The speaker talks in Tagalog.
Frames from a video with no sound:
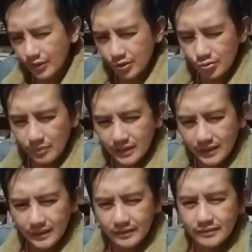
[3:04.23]
ano na
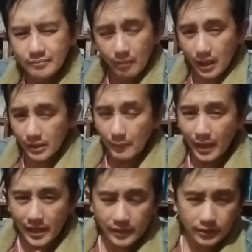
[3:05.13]
duma,
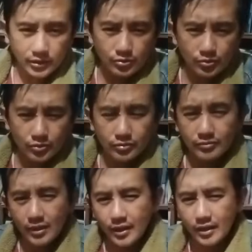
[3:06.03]
adamaadal tayo,